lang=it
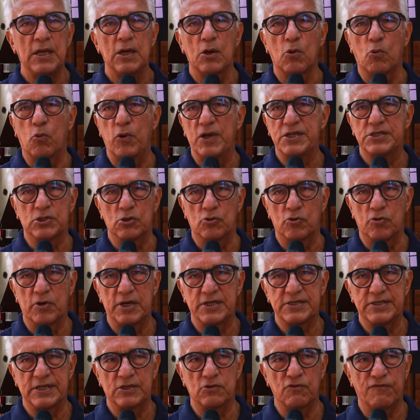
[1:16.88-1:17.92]
Questo non è
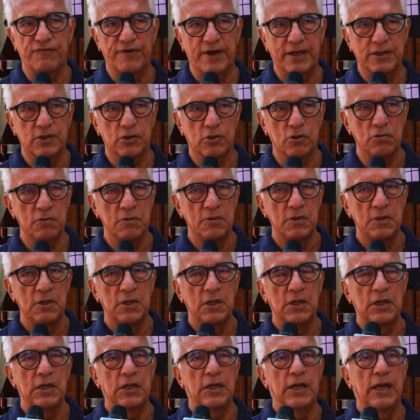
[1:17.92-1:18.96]
stato fatto
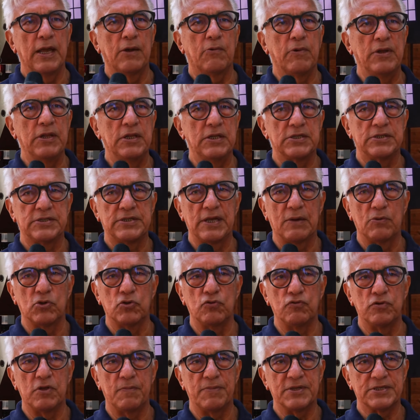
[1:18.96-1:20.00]
e quindi siamo
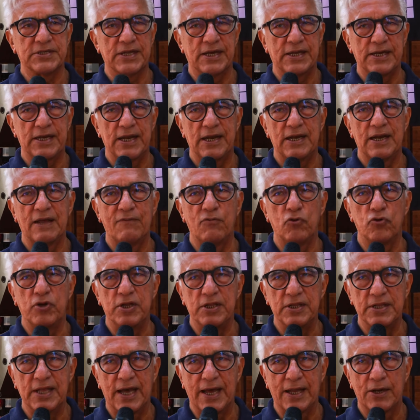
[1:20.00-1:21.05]
dovuti passare ai lavori in
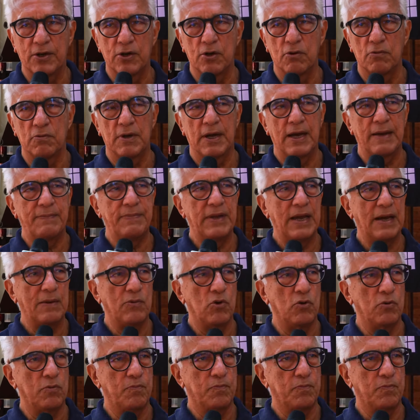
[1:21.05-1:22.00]
danno. Abbiamo